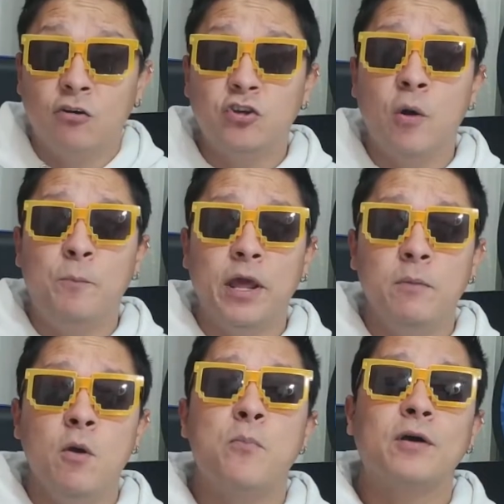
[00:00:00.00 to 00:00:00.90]
en la opción
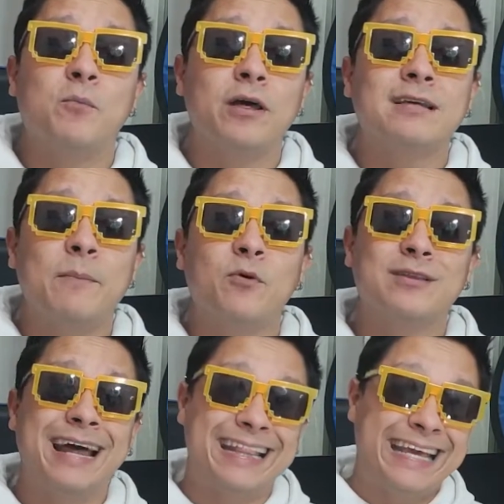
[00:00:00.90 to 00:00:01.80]
premium, pues puedes
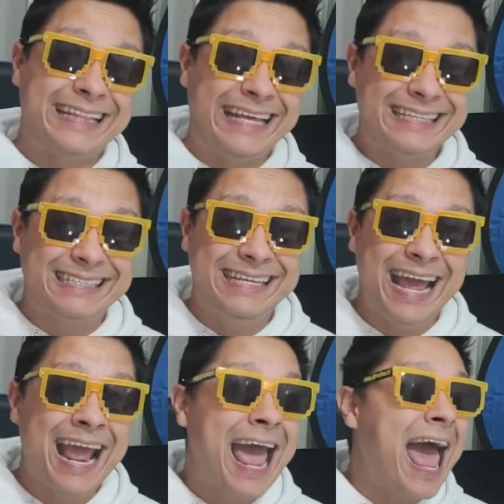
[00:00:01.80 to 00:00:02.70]
apostar desde
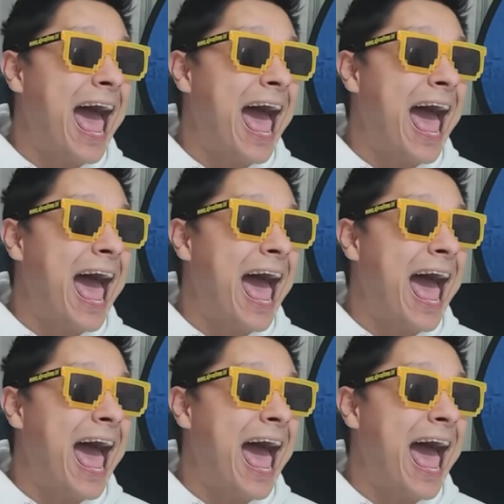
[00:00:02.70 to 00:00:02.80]
100